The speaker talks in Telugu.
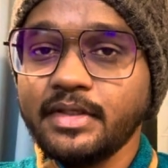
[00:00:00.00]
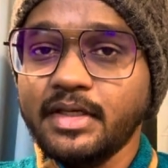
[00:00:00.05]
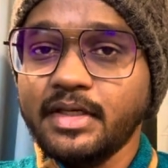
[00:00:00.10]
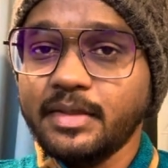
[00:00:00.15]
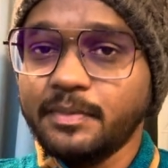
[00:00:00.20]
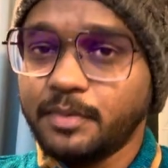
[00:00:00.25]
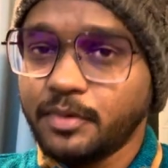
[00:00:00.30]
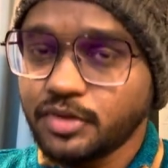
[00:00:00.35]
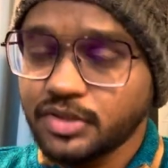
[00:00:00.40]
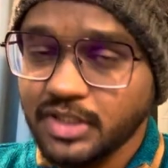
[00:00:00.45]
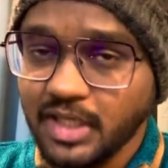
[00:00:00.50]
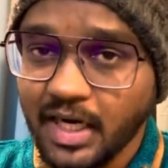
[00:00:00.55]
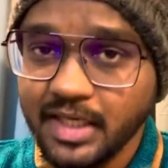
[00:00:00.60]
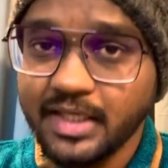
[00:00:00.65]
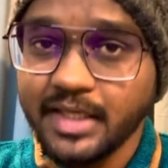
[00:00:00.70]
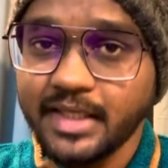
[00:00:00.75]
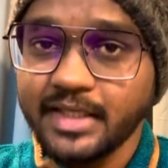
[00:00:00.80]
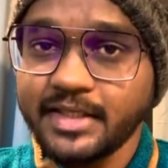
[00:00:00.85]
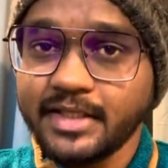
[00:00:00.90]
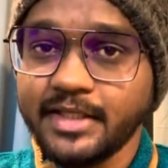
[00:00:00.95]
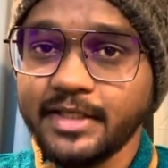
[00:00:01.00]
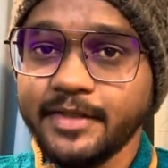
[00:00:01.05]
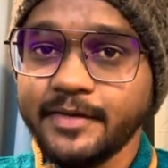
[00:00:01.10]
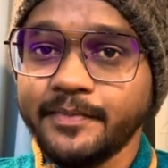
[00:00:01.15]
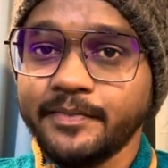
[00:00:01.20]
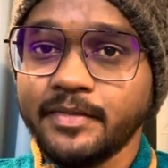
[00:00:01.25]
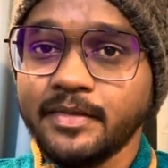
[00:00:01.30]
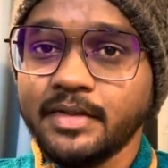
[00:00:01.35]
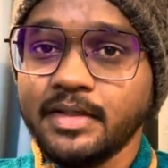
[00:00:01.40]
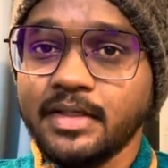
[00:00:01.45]
ఇప్పుడు స్టార్ట్ అయింది
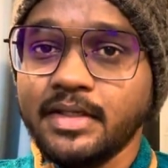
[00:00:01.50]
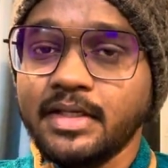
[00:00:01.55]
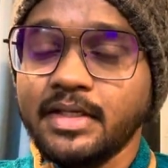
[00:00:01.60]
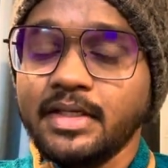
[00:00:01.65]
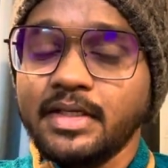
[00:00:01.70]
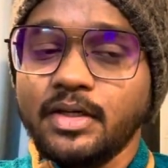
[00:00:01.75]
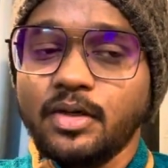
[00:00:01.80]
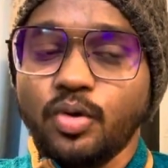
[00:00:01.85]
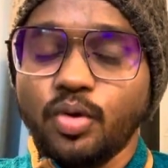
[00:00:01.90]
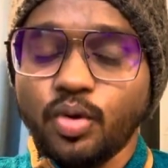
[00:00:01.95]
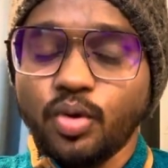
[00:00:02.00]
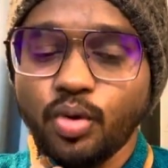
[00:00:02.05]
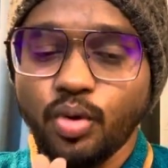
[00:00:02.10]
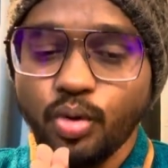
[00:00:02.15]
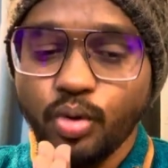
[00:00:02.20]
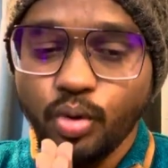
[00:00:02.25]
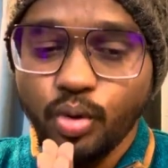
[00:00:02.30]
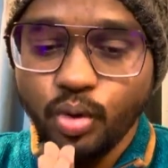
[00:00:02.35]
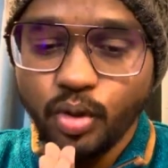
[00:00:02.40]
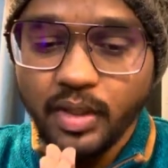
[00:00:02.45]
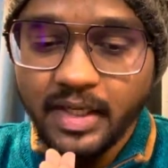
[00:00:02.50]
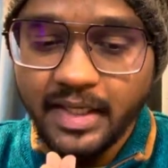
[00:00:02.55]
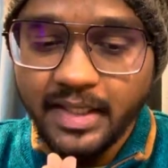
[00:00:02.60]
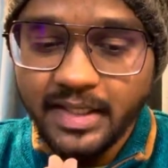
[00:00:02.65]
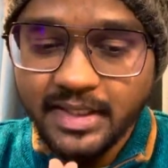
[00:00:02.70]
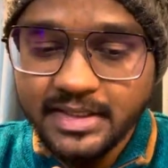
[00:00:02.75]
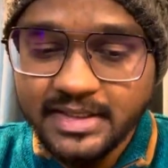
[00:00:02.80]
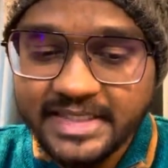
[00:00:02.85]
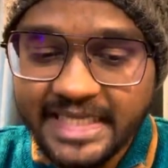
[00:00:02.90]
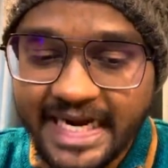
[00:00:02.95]
ఓన్లీ
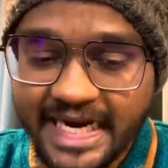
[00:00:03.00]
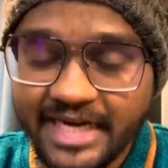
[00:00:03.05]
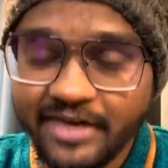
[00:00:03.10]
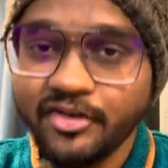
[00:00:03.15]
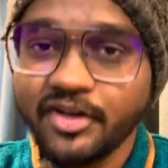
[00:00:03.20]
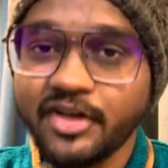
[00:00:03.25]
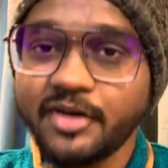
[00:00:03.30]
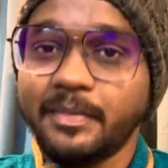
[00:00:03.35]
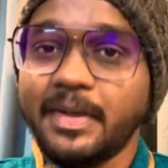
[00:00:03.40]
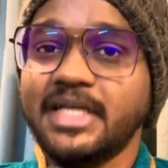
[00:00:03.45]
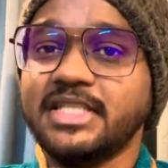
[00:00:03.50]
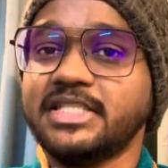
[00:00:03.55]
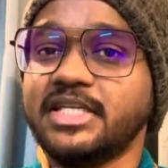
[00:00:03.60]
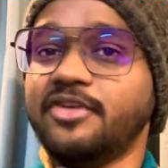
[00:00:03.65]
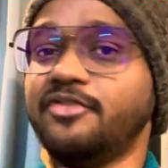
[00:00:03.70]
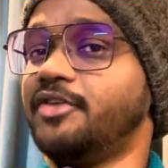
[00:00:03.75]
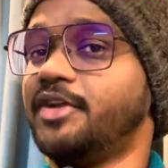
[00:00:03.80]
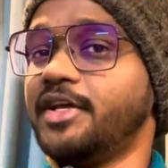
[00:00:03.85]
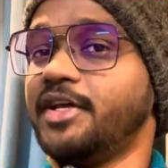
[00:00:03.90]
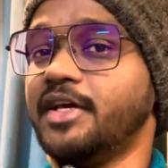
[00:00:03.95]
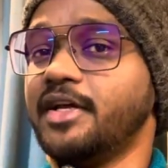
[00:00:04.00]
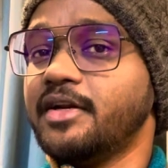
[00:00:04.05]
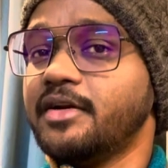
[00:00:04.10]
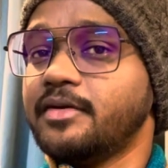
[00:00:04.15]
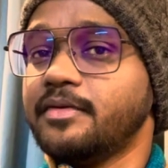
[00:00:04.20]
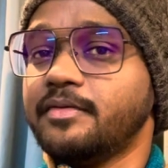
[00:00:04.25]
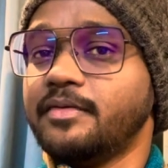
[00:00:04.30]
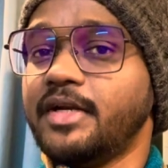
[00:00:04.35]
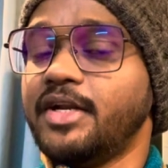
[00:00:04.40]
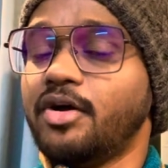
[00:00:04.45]
జనవరి బ్యాచ్ ఎవ్రీ ఇయర్
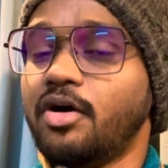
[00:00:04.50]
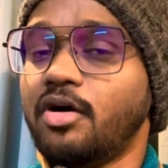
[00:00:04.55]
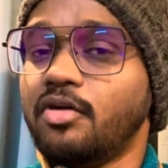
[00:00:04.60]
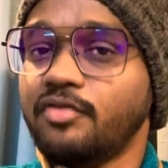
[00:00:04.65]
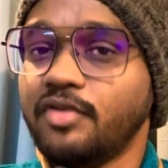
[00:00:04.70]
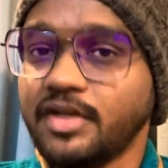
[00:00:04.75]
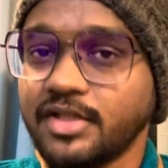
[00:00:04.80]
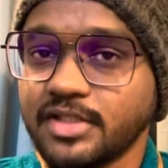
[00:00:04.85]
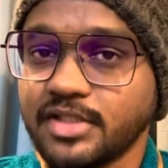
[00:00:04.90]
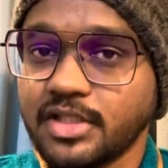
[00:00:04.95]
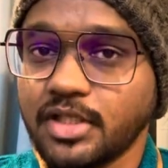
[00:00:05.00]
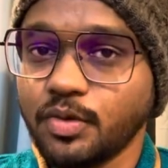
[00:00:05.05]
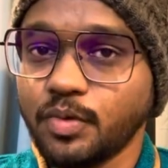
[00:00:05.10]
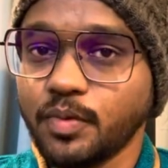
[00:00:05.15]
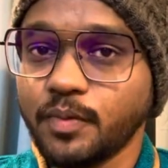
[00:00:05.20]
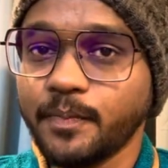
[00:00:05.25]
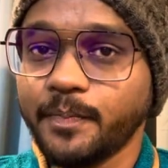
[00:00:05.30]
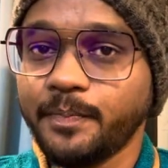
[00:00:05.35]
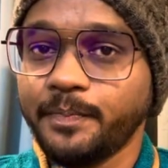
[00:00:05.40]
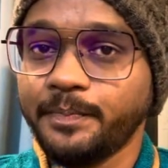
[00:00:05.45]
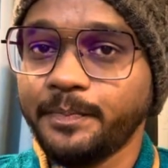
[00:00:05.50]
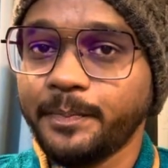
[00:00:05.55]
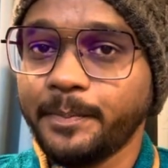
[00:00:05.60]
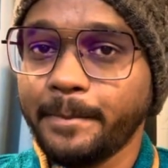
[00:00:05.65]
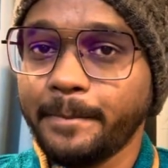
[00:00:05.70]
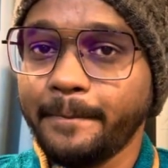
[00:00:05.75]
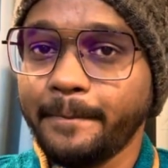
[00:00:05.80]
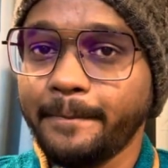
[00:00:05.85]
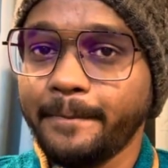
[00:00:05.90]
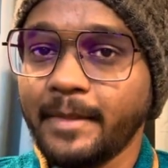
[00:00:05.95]
నేను ఆఫర్ ఇస్తాను
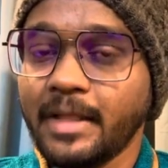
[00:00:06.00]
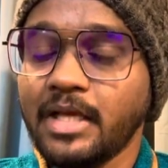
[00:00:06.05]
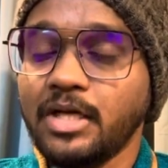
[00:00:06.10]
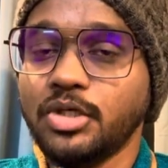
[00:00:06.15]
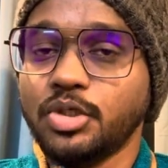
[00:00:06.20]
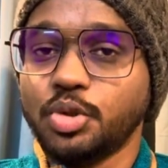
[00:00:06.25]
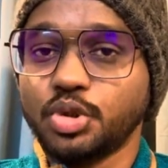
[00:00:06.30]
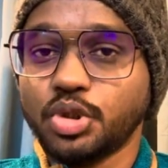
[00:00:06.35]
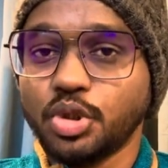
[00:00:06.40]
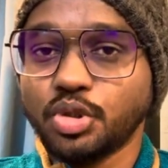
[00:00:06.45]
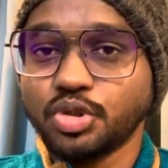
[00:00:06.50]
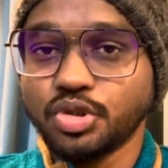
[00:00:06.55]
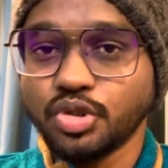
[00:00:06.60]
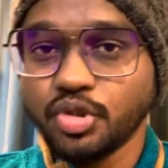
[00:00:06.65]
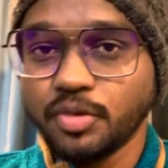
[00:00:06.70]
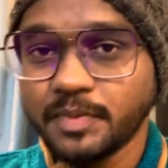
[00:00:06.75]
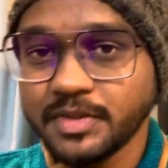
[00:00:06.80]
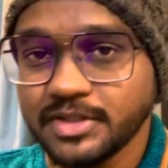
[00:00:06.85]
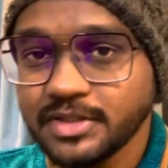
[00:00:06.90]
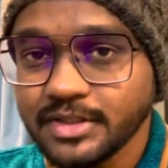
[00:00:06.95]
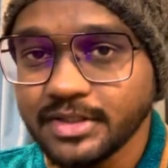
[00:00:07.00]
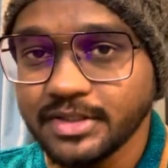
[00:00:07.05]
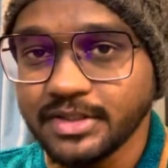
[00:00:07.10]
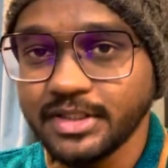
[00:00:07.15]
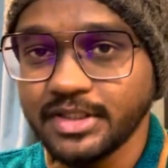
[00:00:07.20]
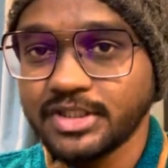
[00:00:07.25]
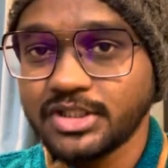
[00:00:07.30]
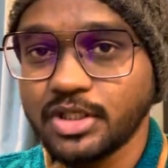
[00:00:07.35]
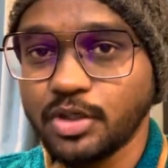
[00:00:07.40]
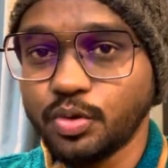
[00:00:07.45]
టూ థౌజండ్ రూపీస్
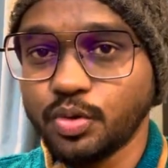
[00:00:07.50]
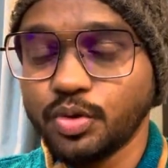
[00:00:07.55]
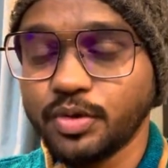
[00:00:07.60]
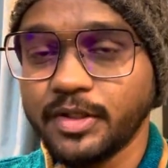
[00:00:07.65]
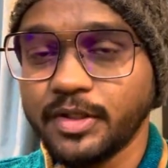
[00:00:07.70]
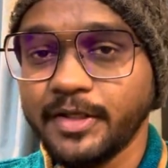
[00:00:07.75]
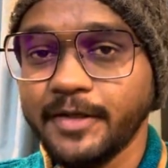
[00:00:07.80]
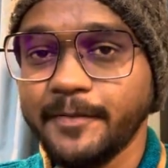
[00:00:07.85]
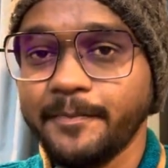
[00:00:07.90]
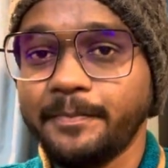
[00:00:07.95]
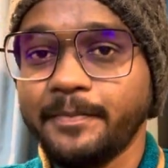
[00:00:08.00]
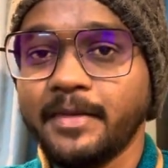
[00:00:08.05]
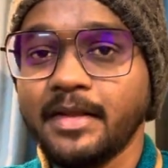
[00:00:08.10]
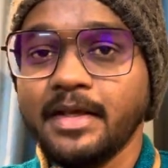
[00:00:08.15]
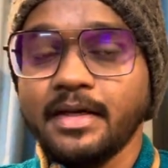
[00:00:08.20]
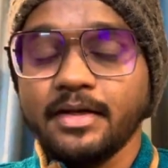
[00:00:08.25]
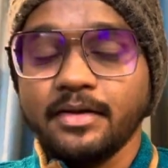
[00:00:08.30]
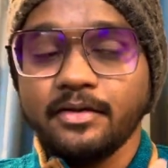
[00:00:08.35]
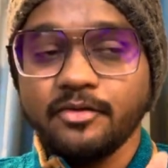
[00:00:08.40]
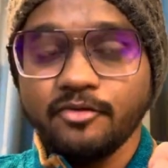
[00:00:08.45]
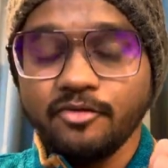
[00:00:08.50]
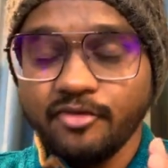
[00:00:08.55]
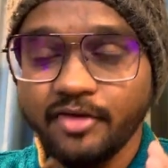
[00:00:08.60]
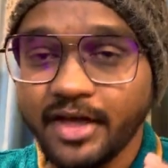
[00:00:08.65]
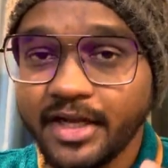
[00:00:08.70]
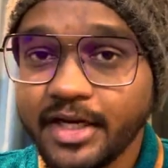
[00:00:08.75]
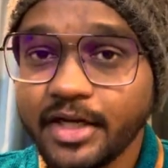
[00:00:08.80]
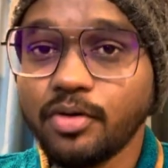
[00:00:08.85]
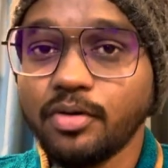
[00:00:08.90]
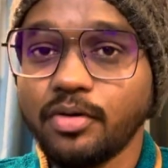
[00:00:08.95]
డిస్కౌంట్ ఉంది
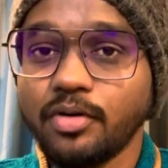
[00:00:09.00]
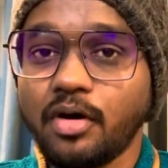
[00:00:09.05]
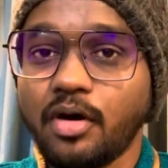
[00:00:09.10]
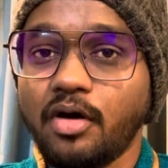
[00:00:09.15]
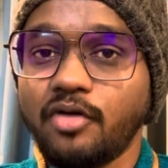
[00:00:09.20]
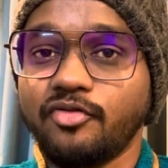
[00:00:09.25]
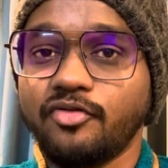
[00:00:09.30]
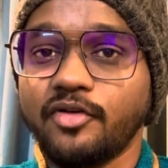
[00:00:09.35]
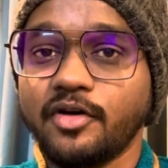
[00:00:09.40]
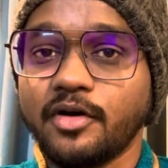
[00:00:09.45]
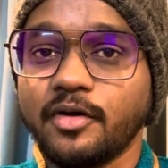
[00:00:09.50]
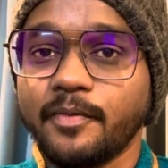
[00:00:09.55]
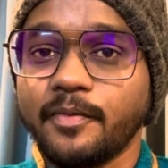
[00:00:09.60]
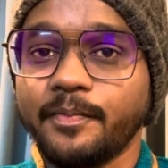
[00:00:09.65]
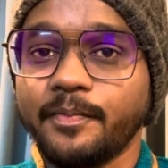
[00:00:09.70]
వెరీ గుడ్ ఆఫర్